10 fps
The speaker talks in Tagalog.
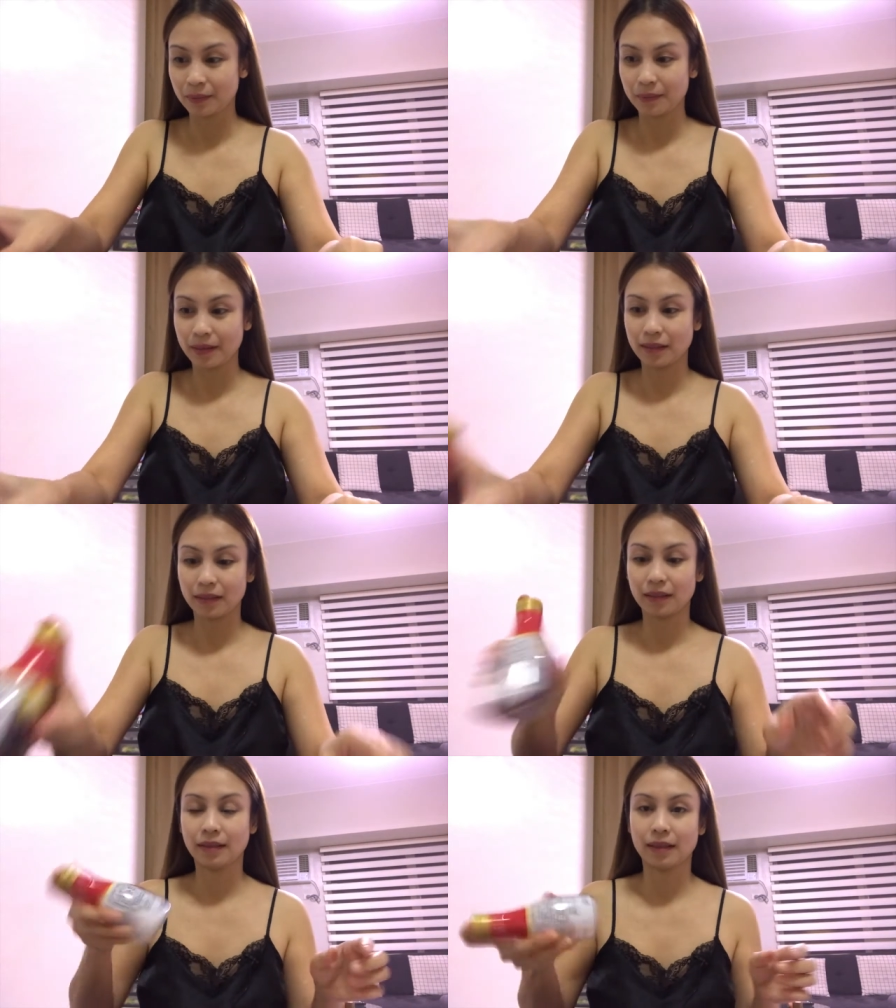Wait,
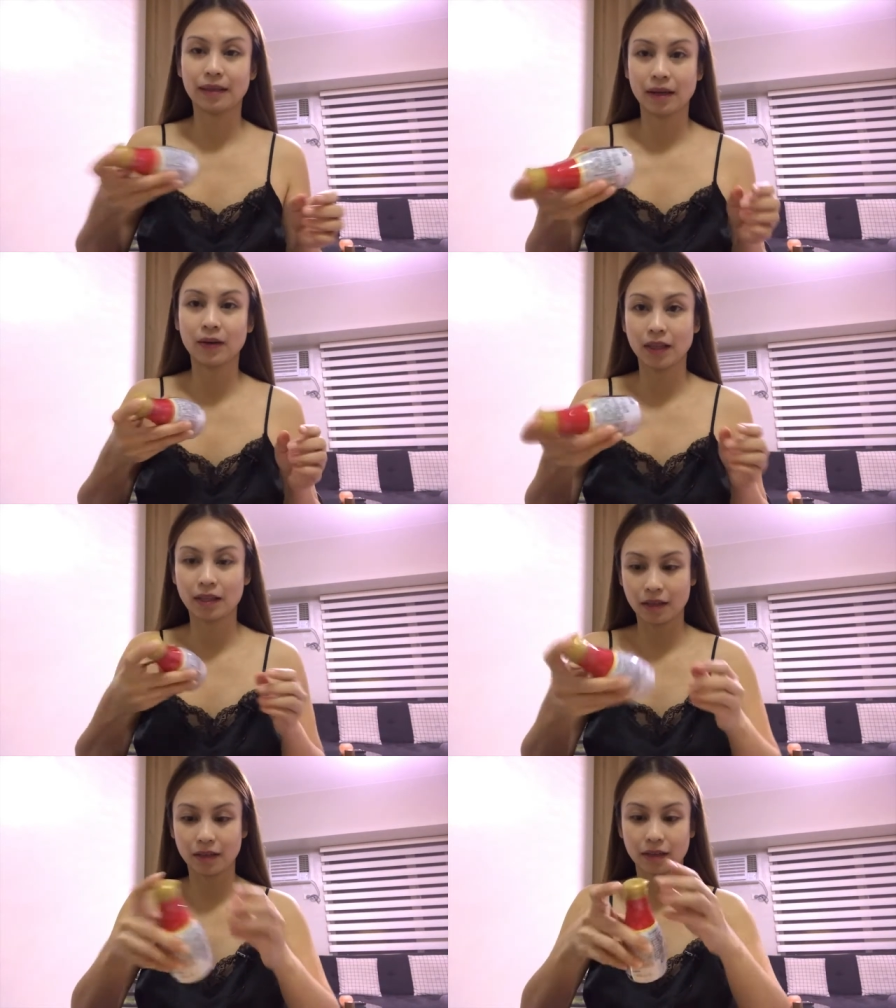nagyan ko
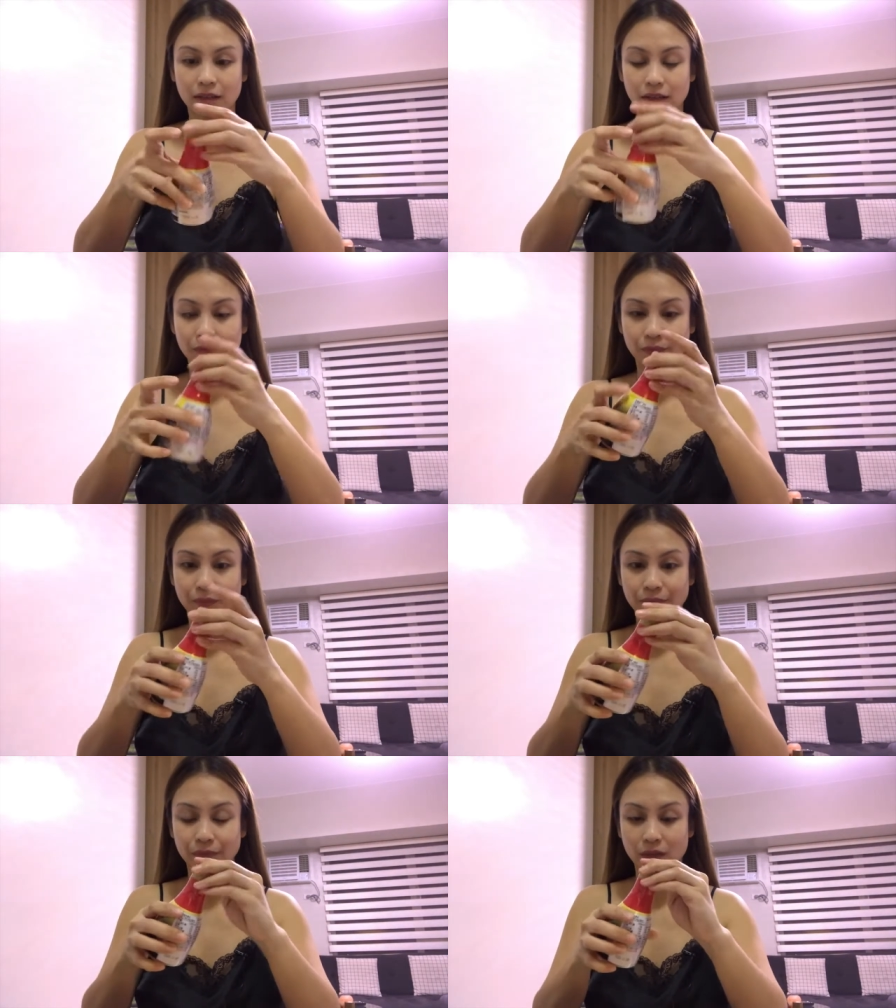lang ng
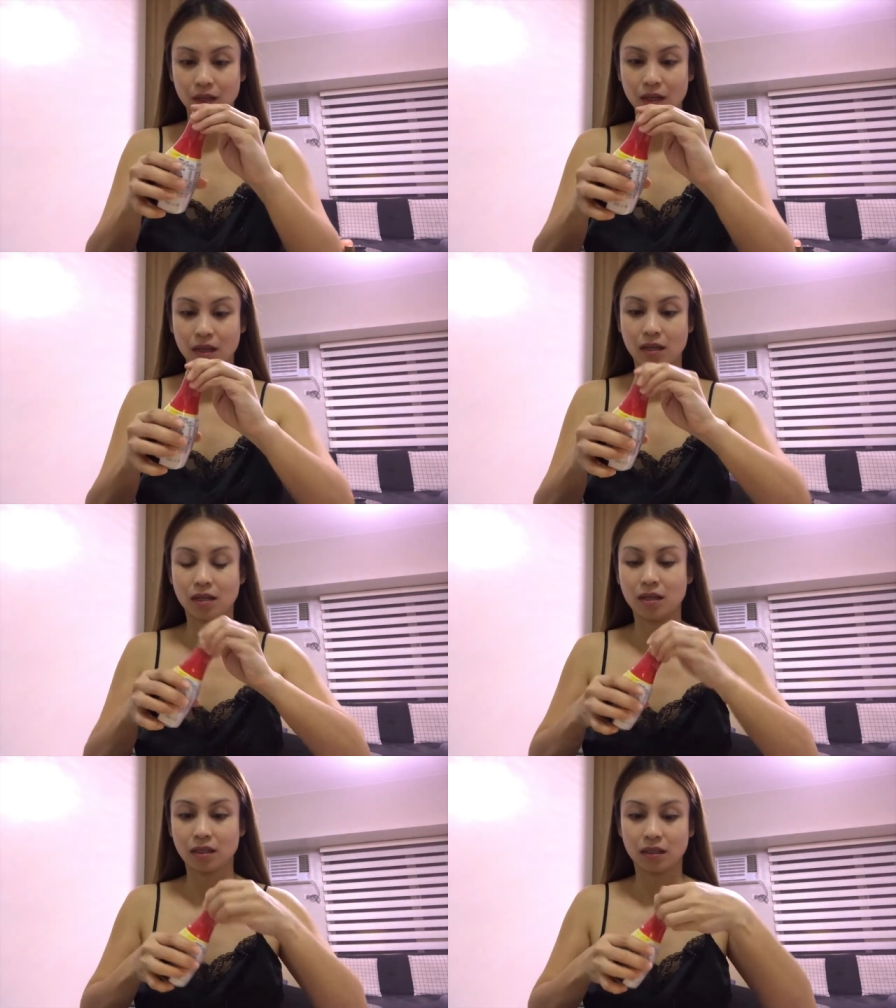
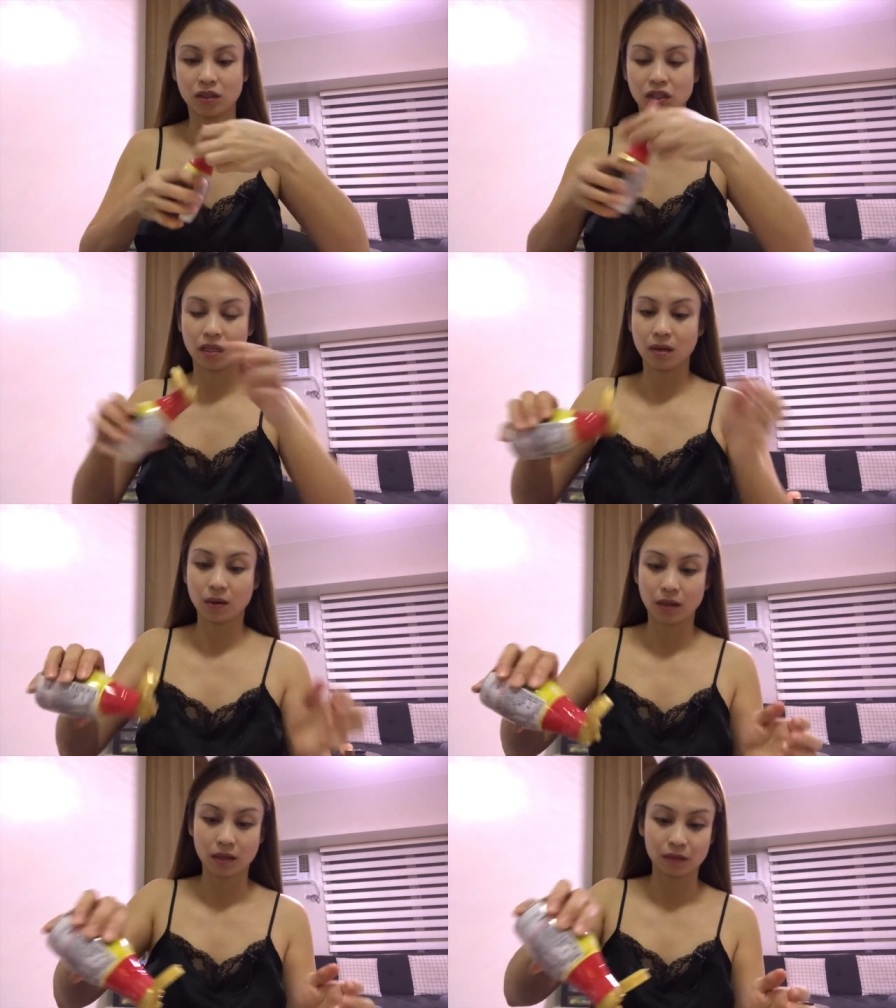chili oil.